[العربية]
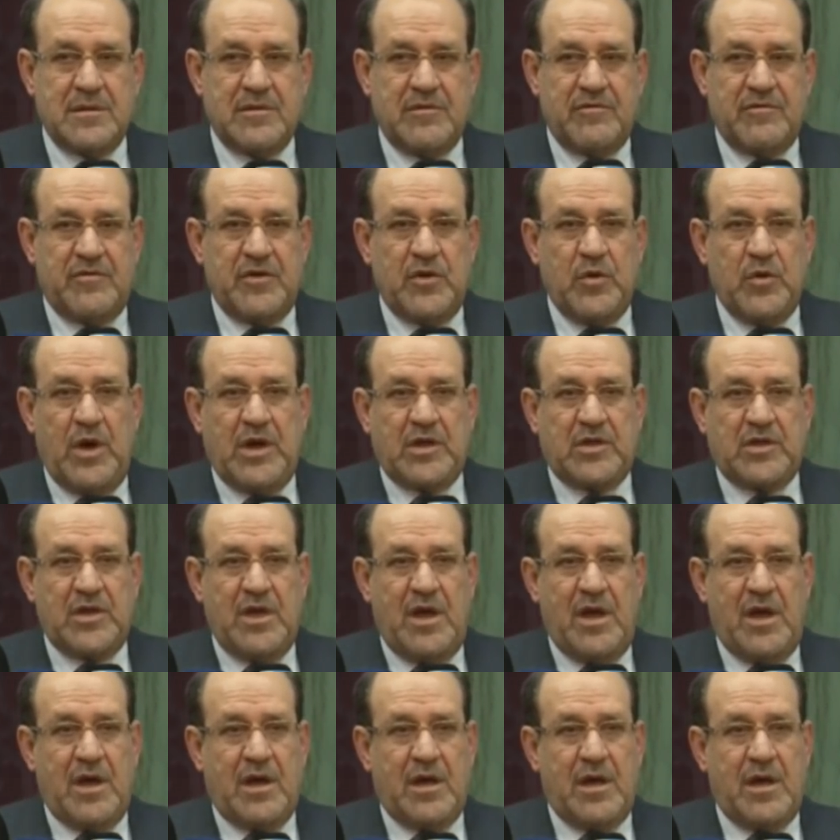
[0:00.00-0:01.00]
في
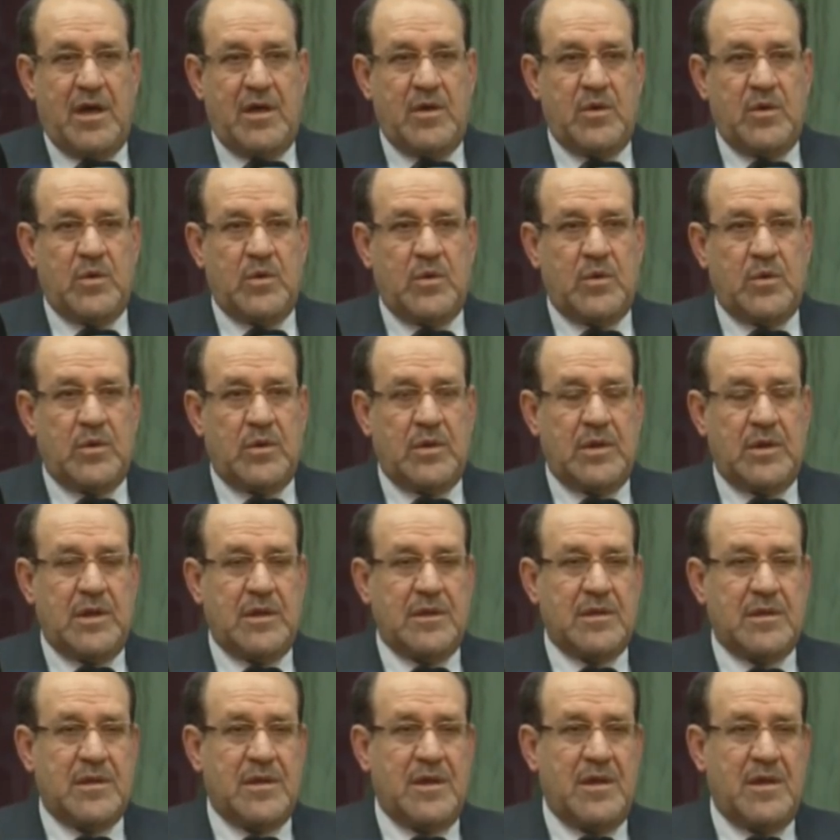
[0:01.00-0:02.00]
وقتها قالوا
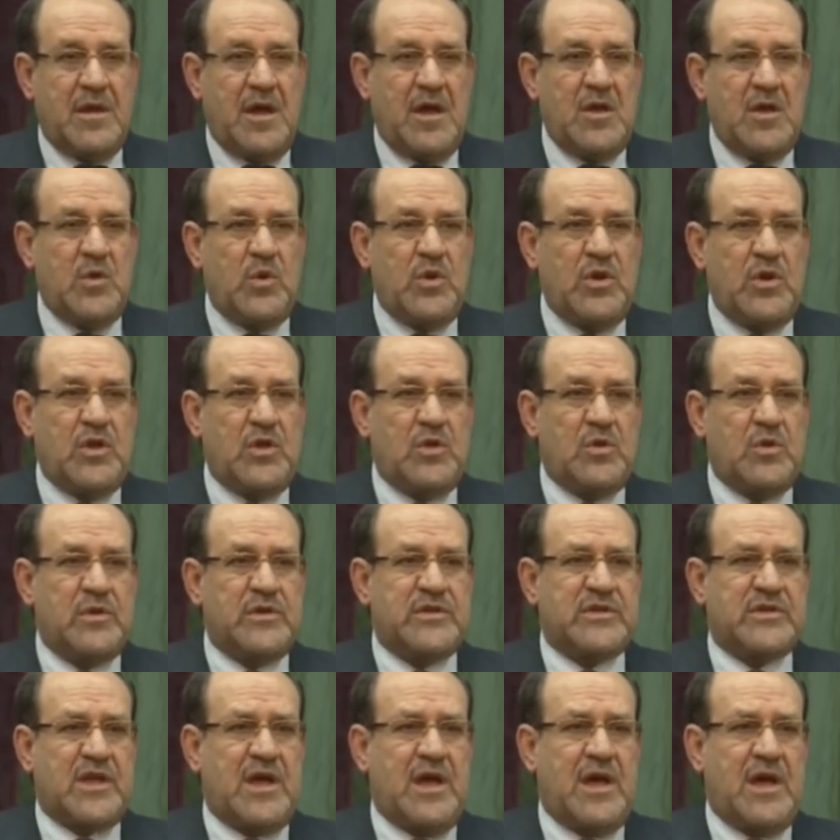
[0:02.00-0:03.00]
لا نريد
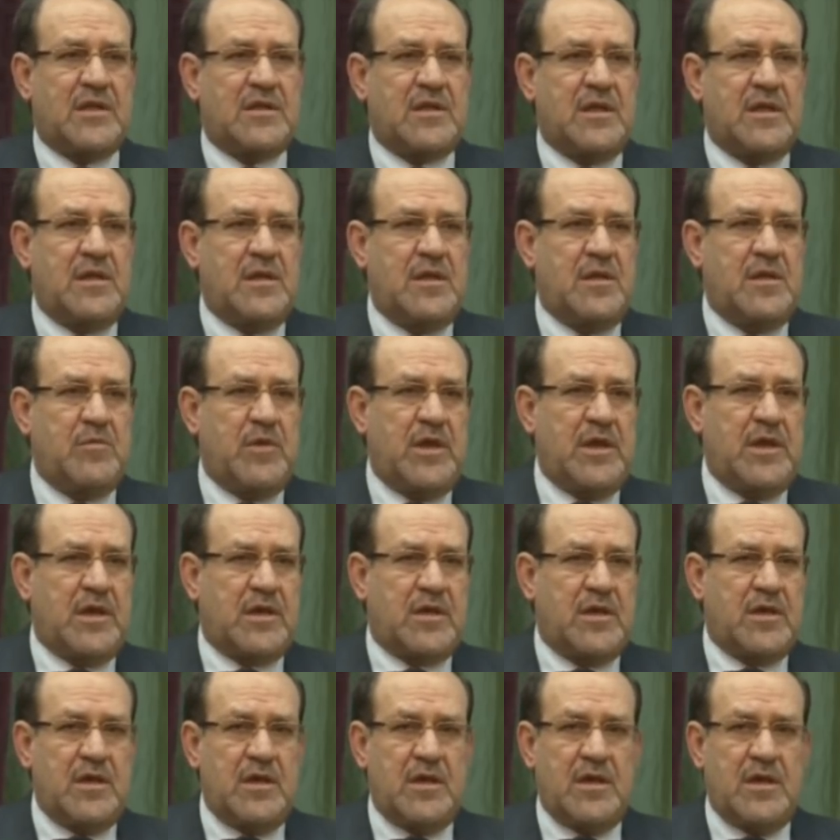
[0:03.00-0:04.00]
اسقاطا
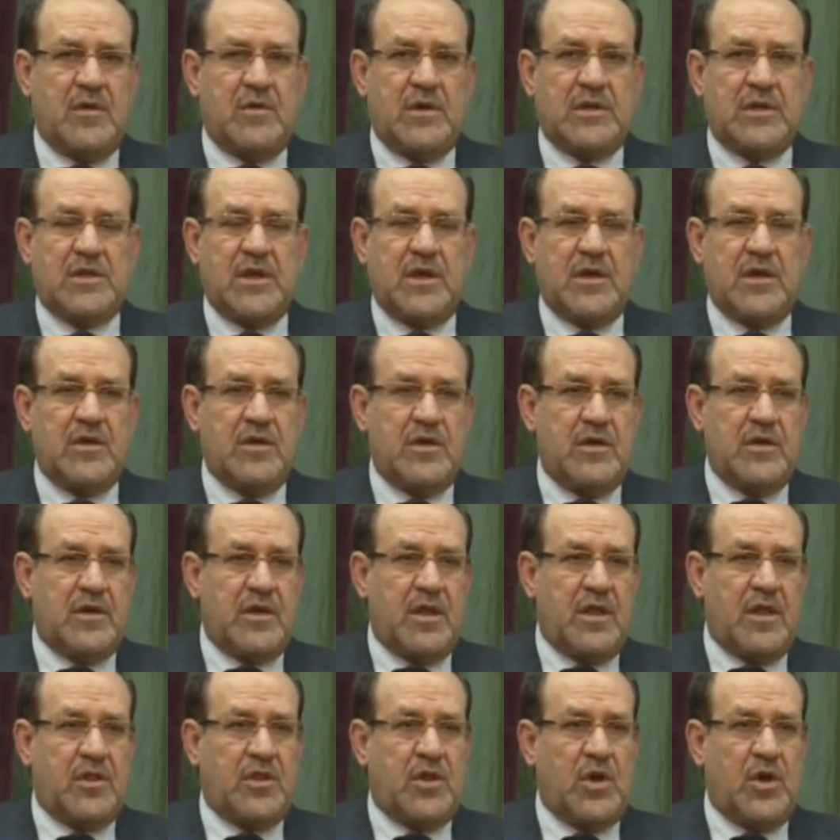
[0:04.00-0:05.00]
للملكيه
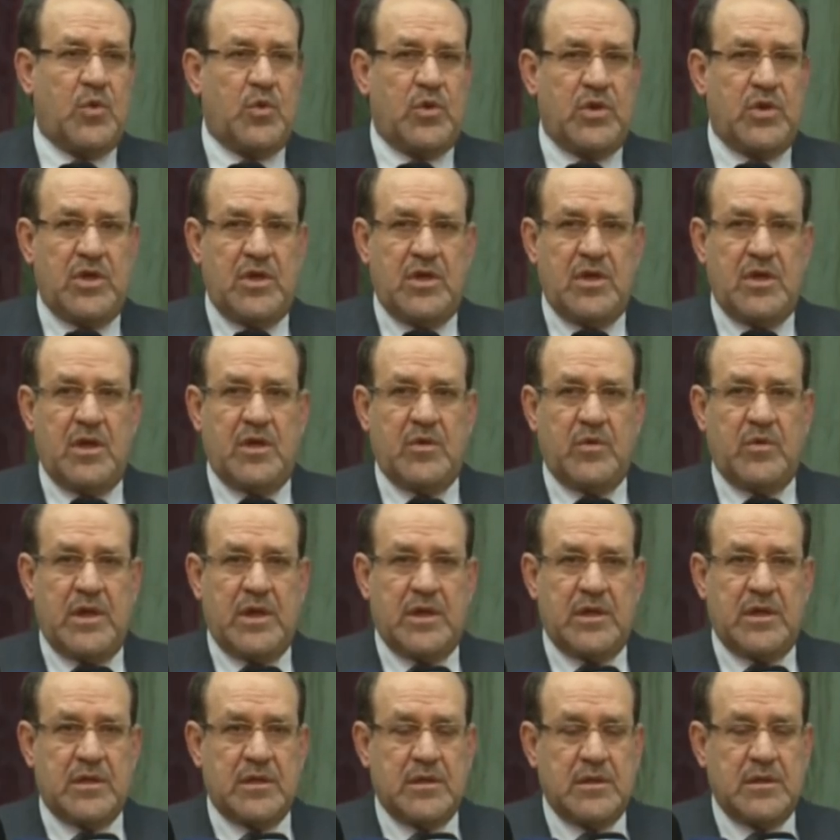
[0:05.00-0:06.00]
وتغييرا ثوريا
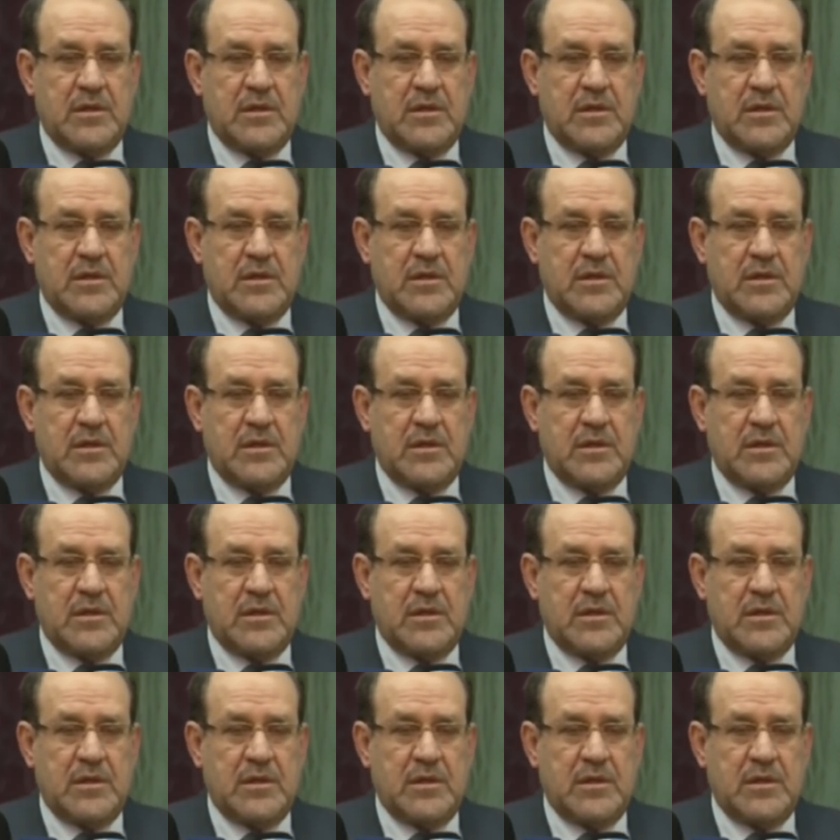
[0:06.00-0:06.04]
و